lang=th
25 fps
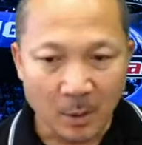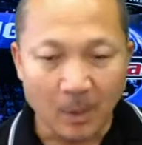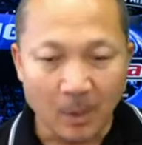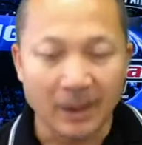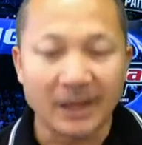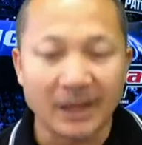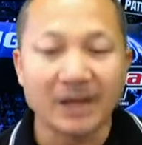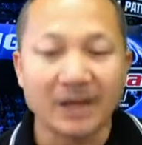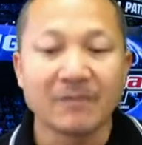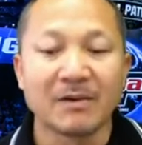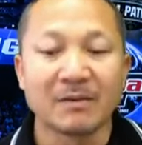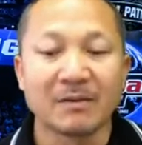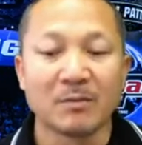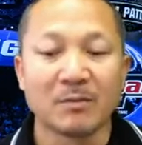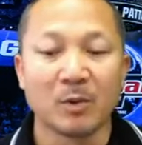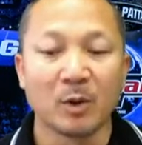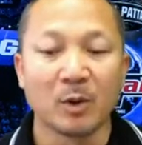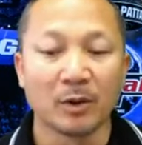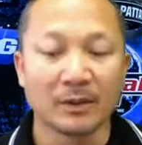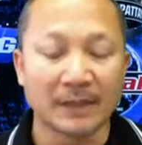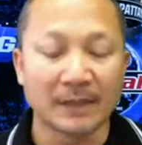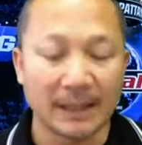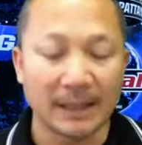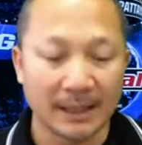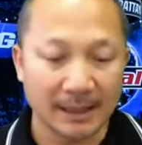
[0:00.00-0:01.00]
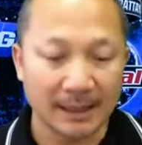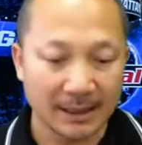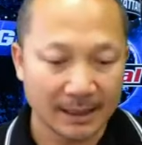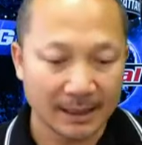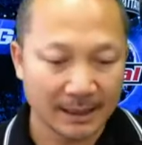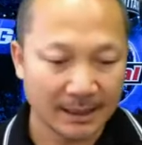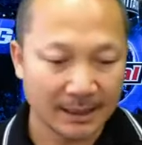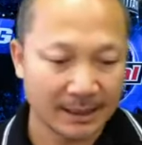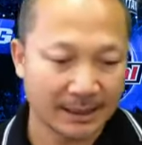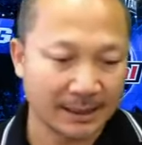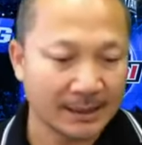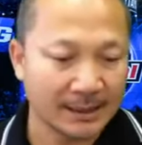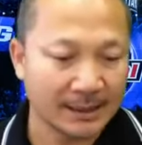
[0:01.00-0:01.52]
นี้วันพุธดิ
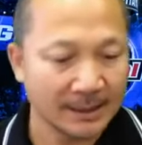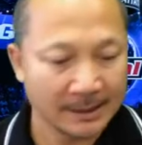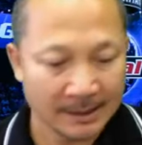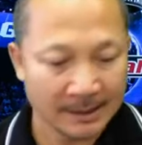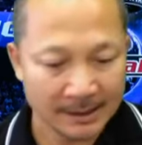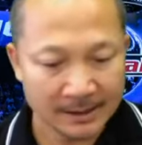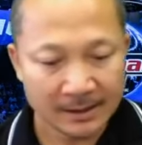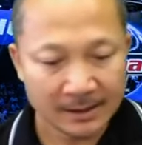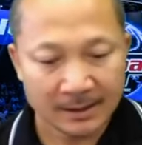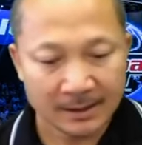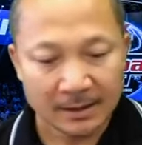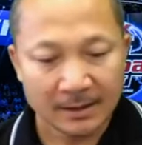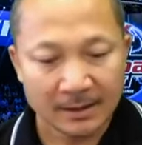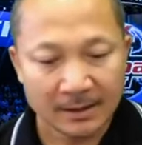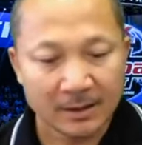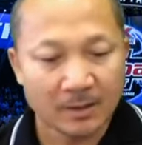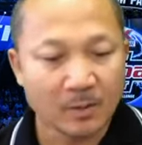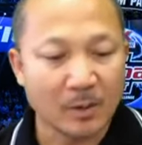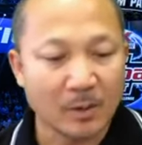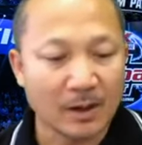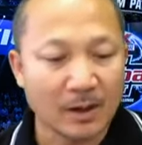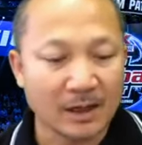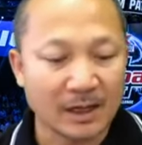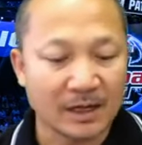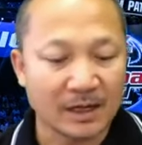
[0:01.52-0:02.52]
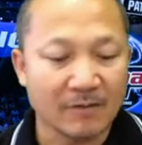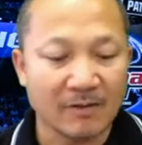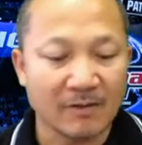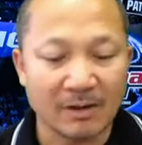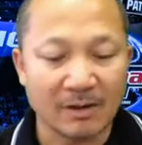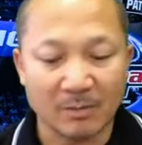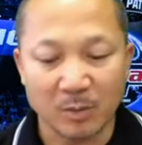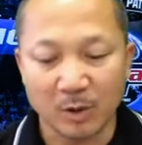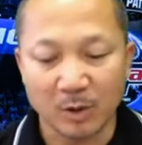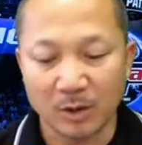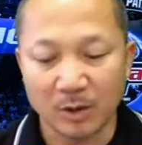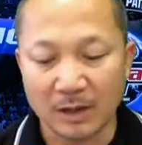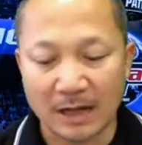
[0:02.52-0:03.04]
วันนี้วัน
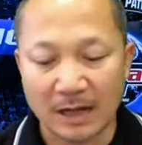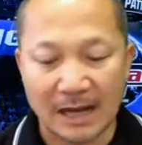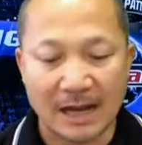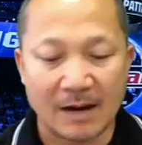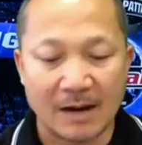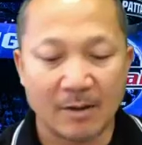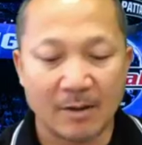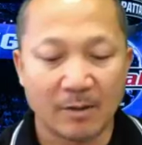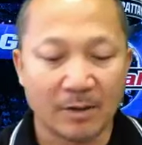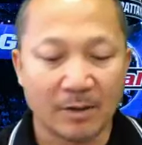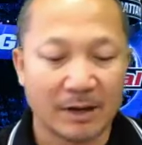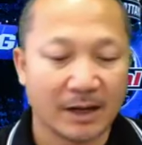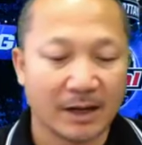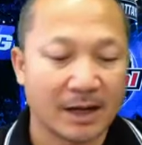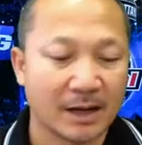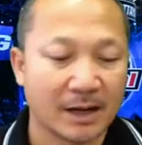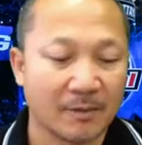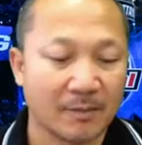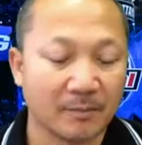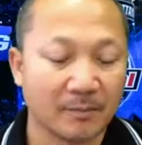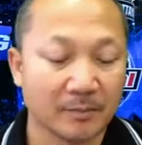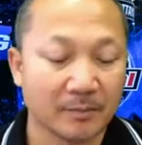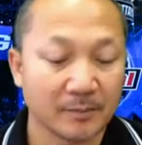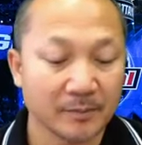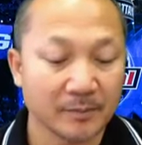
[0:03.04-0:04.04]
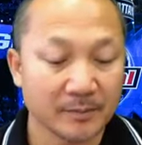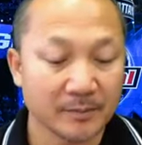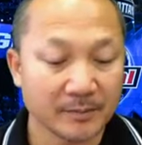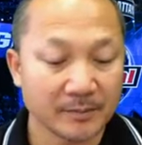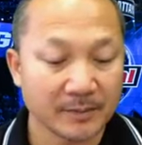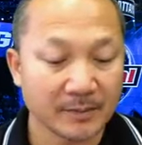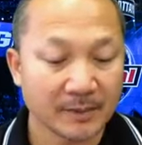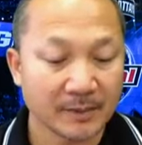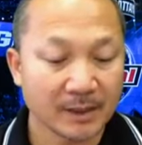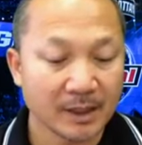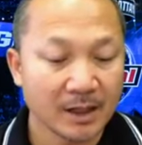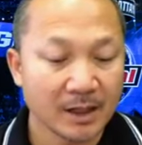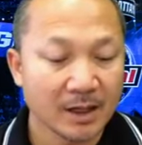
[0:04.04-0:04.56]
พุธแล้วนะครับ
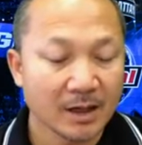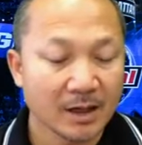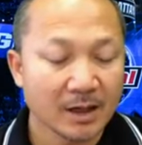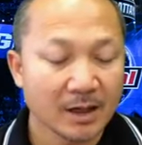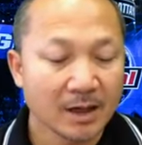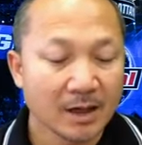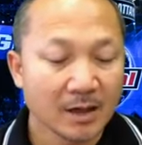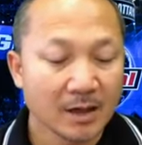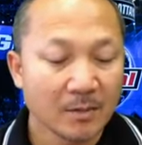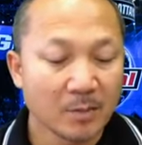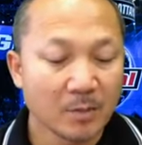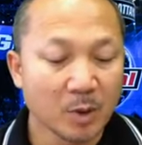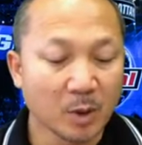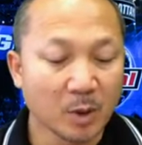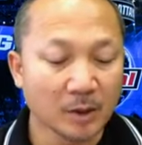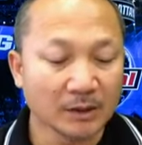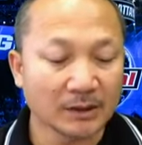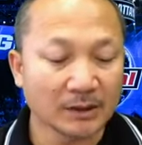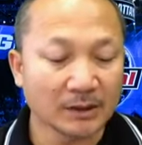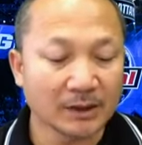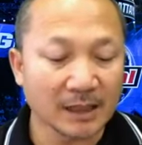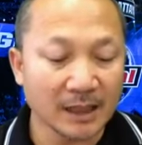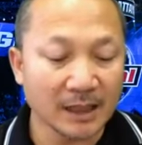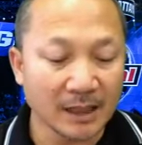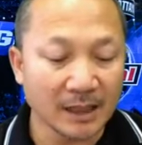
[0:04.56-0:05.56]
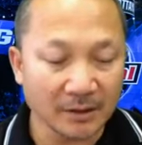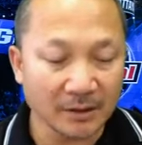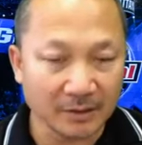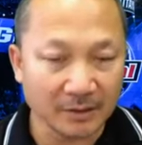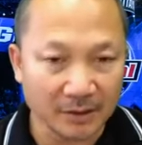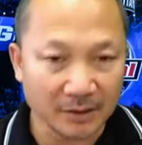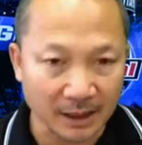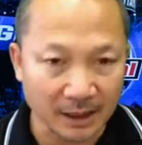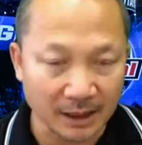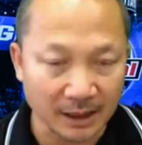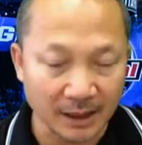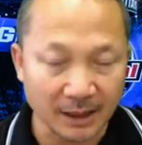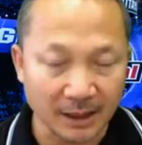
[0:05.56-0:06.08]
พุธ
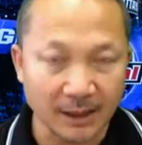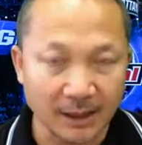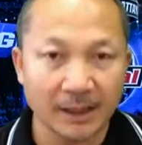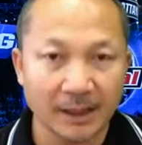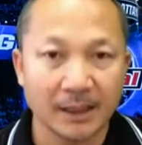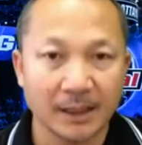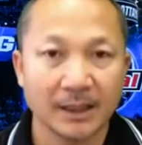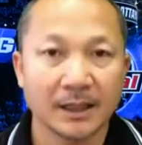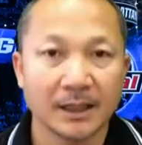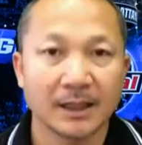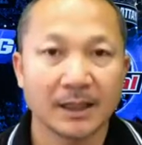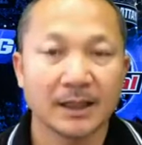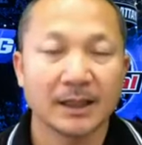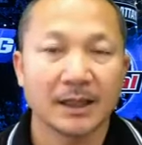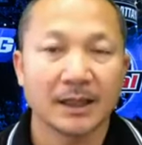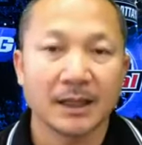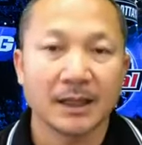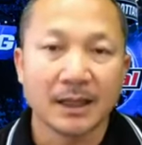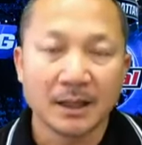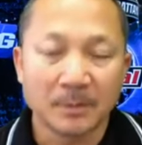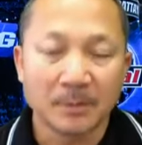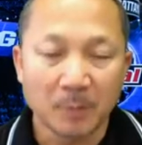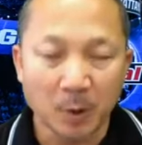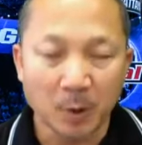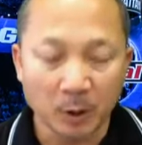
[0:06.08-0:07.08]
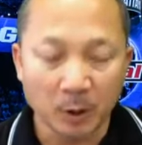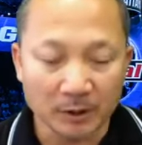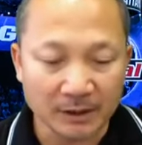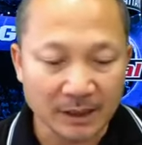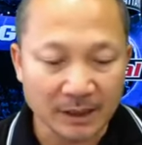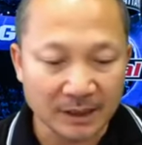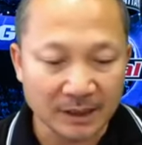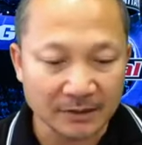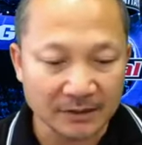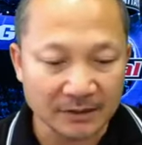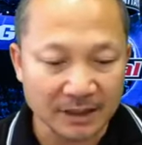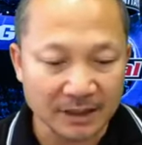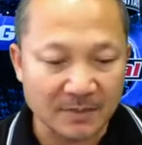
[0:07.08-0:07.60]
ที่
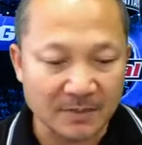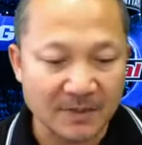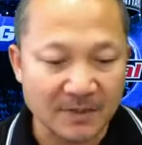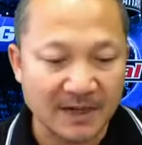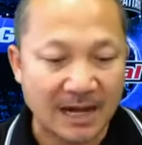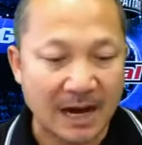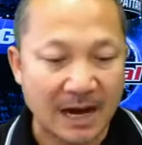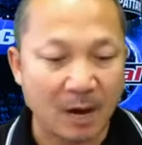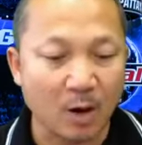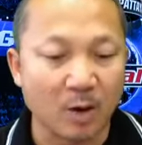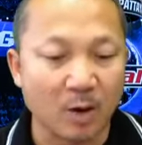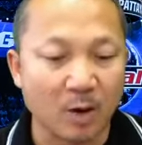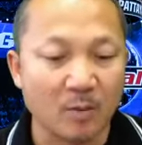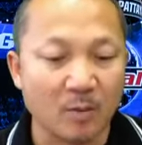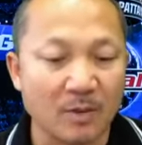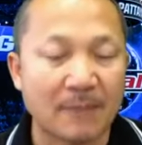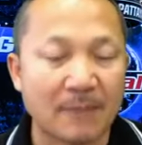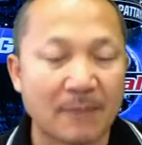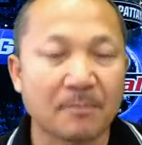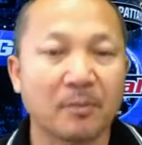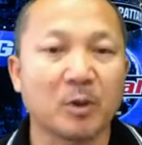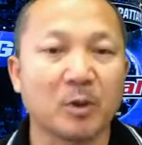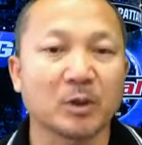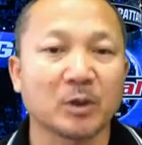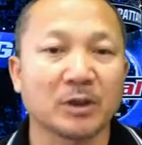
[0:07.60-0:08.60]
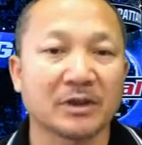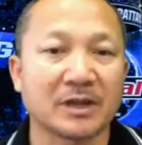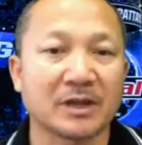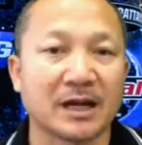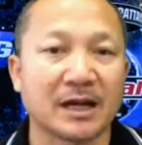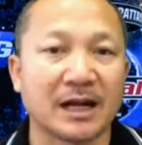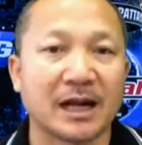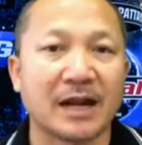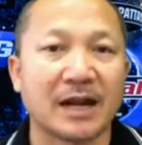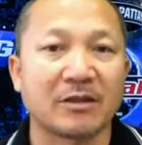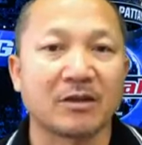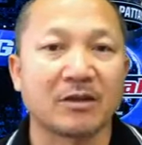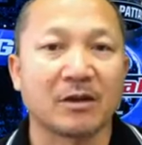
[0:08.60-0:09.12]
4มีนาคมครับพุทธศัก
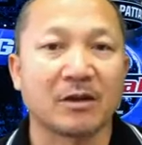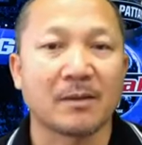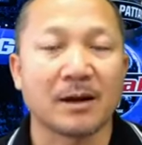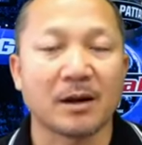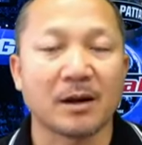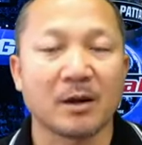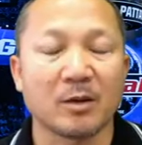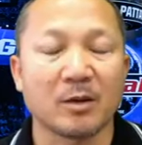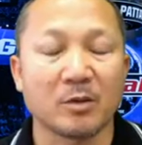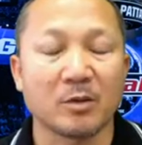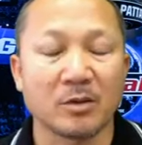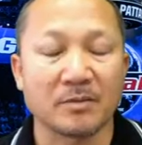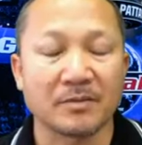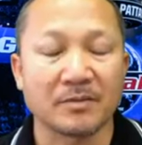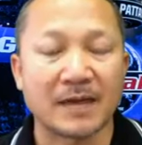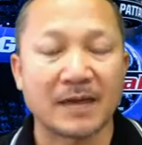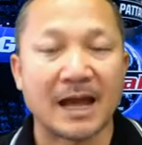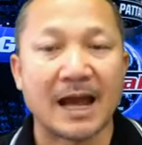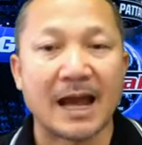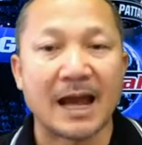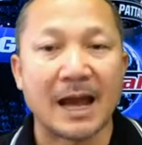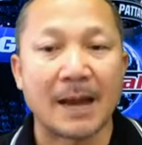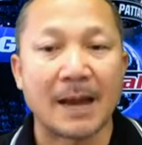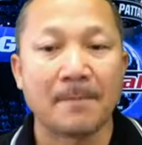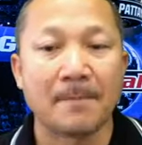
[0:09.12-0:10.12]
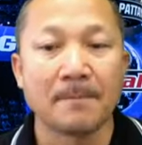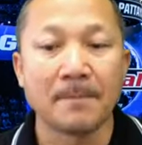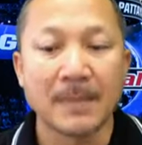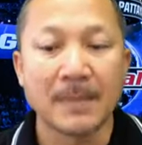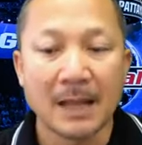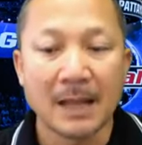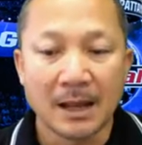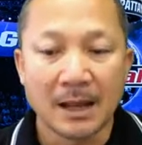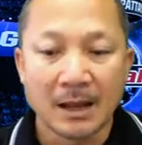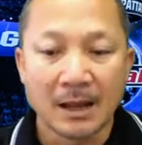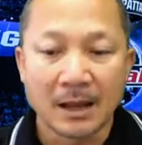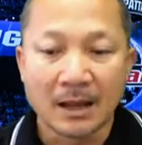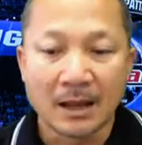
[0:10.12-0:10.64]
ราช
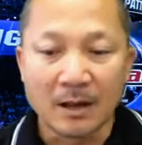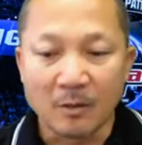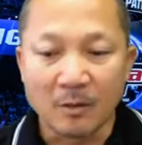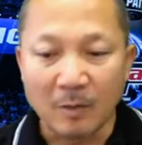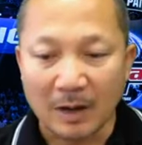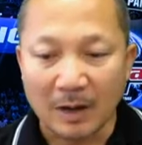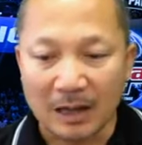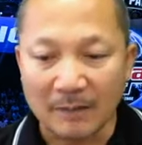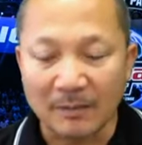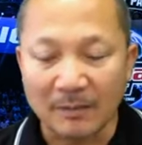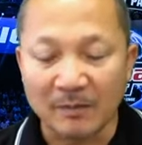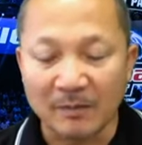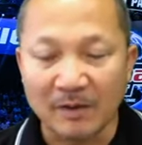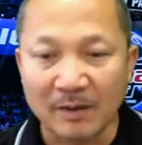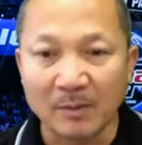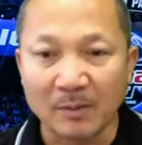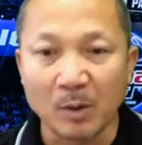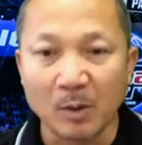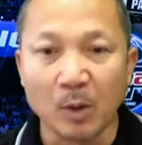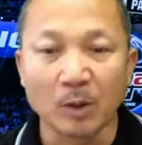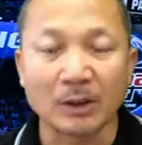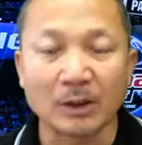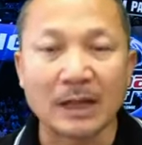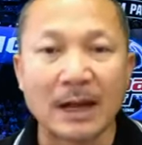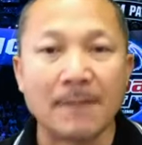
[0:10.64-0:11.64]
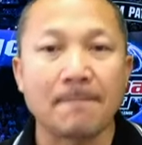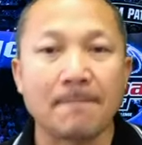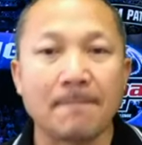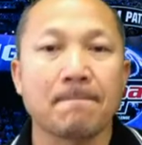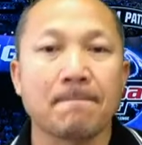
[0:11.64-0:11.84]
2563วันนี้เป็นวันพุธครับ